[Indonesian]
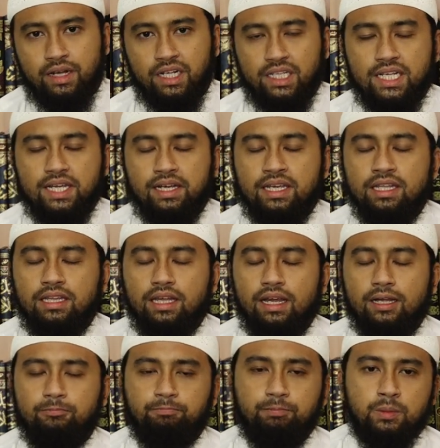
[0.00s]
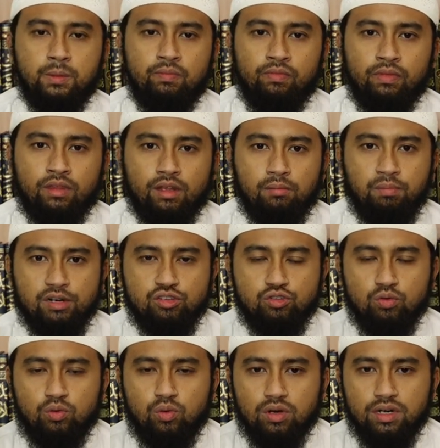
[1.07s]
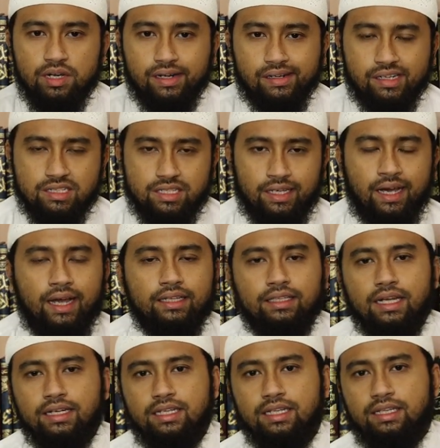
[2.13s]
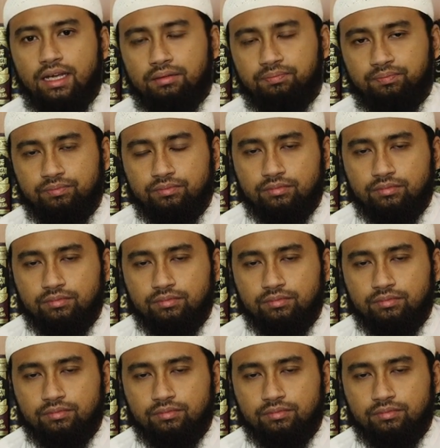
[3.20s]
Ketika kita bersyukur dengan kesehatan kita,